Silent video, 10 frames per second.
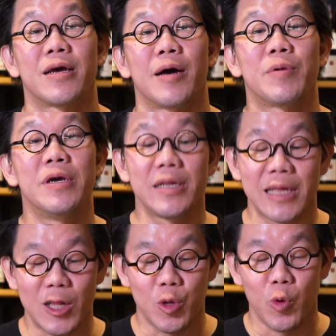นะครับคือ
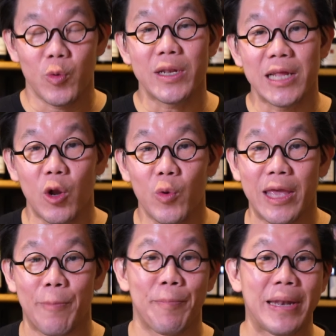ถ้าสมมติว่าถ้าเรา
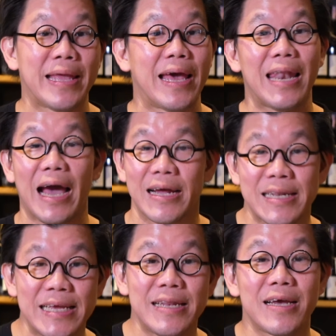เก็บเป็นแค่หลัก
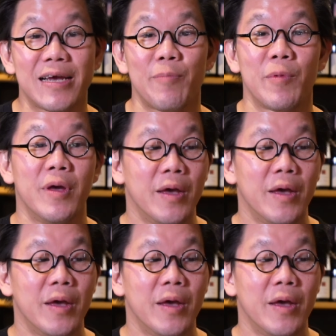อาทิตย์นะครับ